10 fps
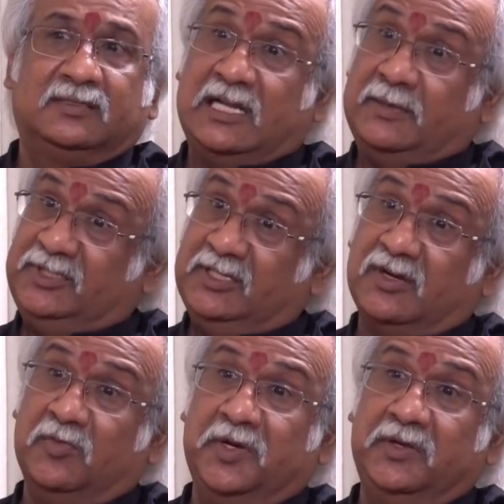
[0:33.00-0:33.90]
స్లాప్స్టిక్
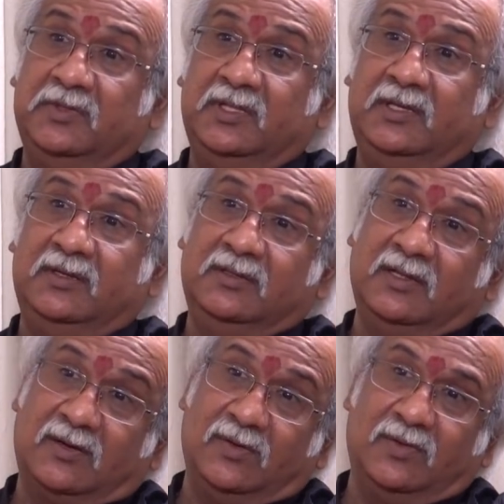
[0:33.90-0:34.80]
కామెడీ ఉంది
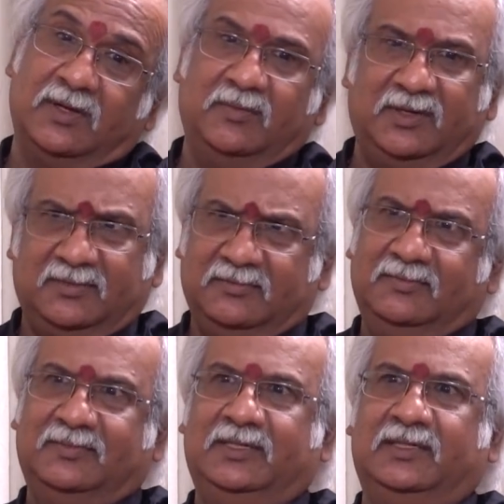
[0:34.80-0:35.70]
దాంట్లో కూడా బట్
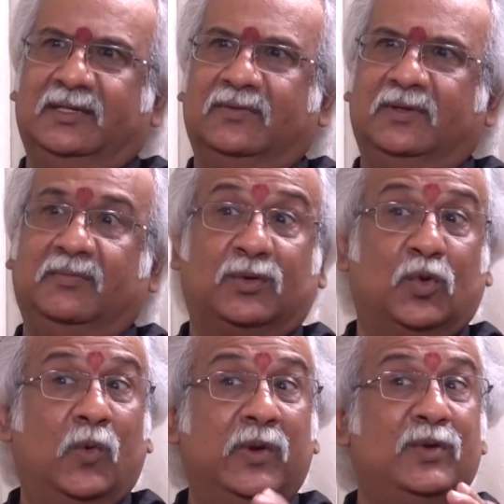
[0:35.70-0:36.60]
ఇదిగా ఉంది బట్
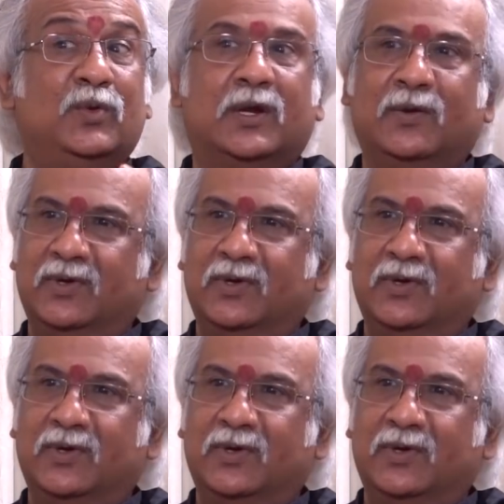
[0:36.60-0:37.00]
ఓవర్ డూగా